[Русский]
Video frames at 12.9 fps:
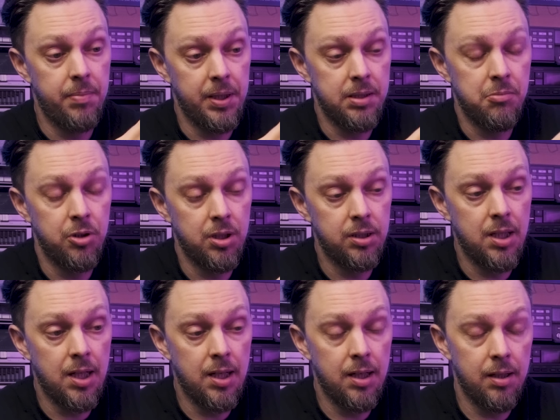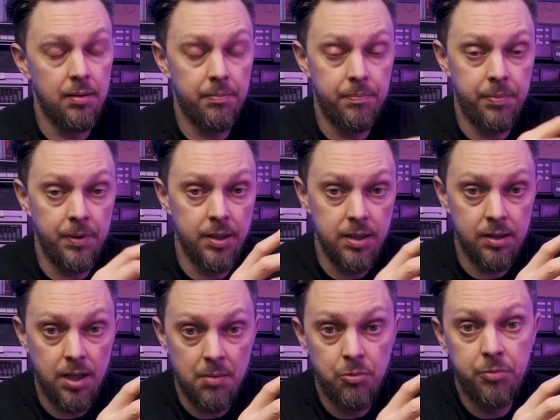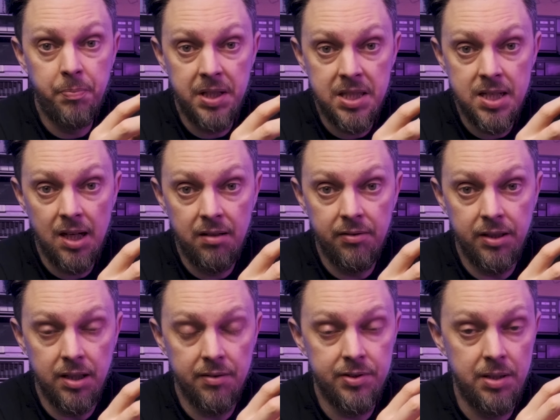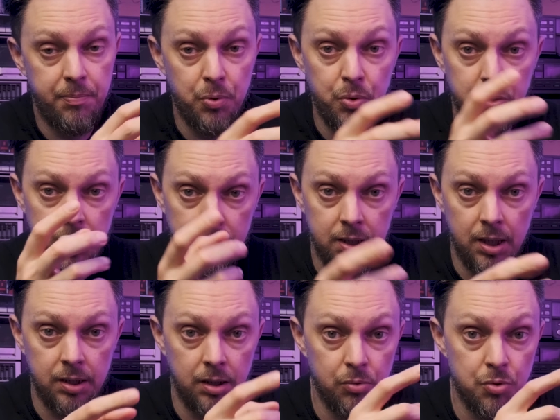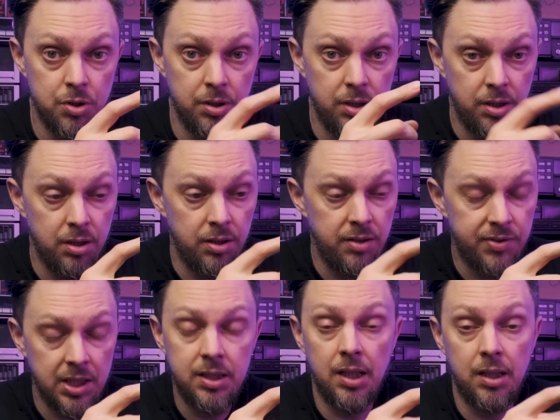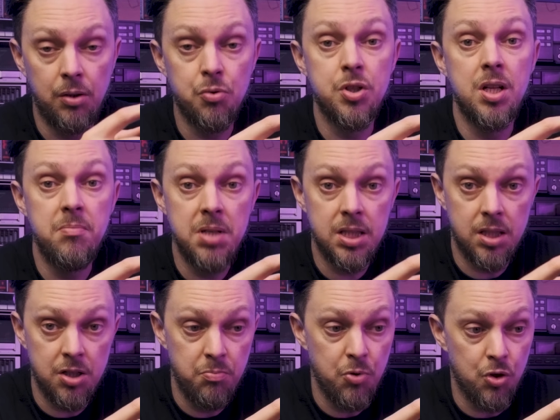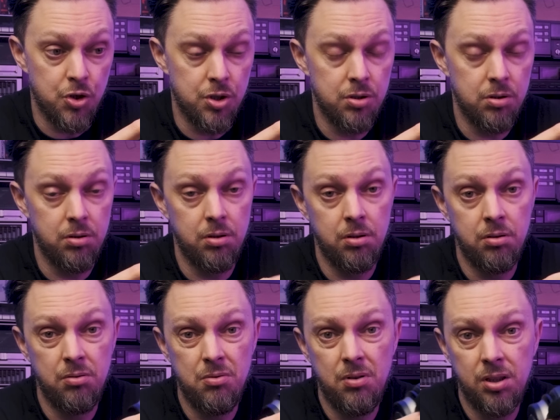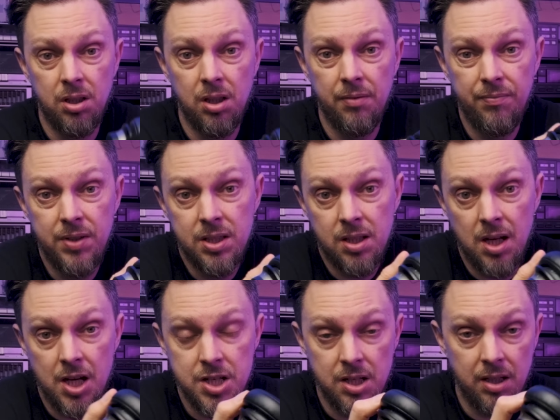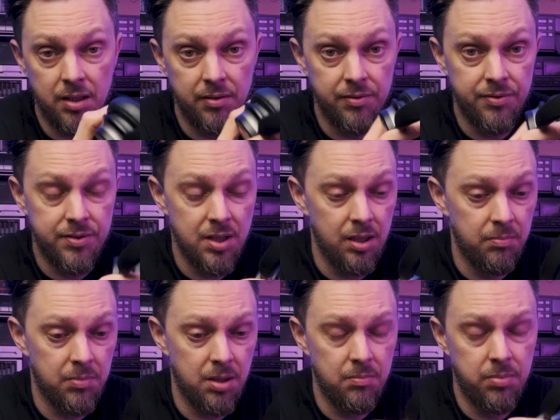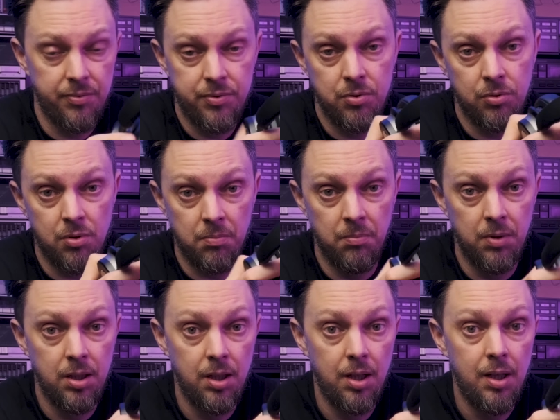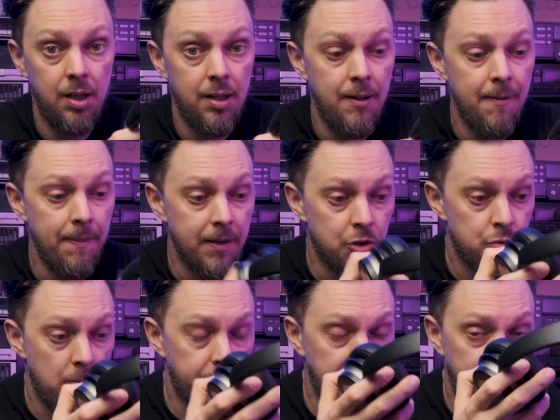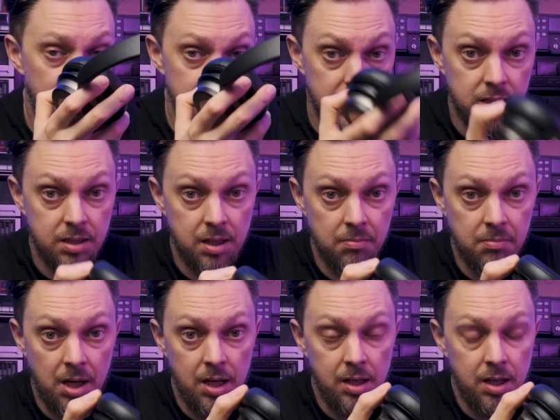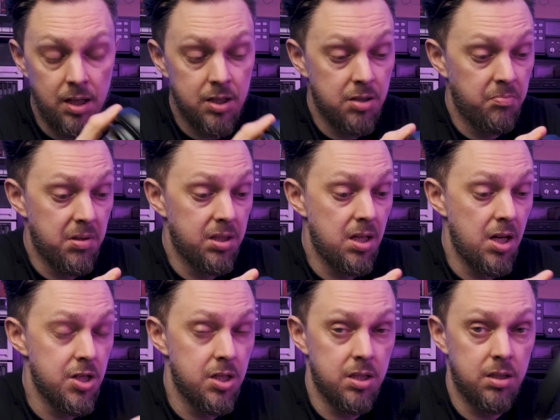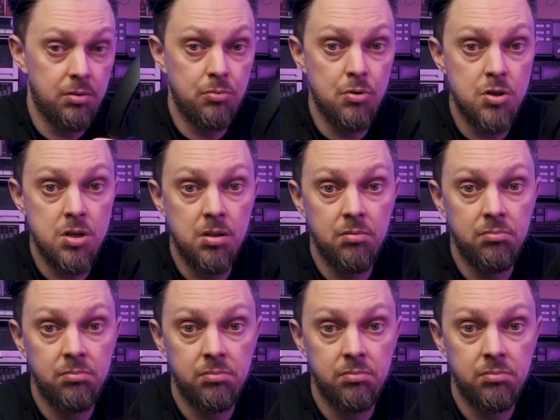Поэтому иногда они требуют прицеливания вслепую, когда на нуж... не всегда на нужное место жмешь. Но ну, это не страшно, в целом как бы все норм. Шумоподавление здесь нормальное, режим прозрачности тоже.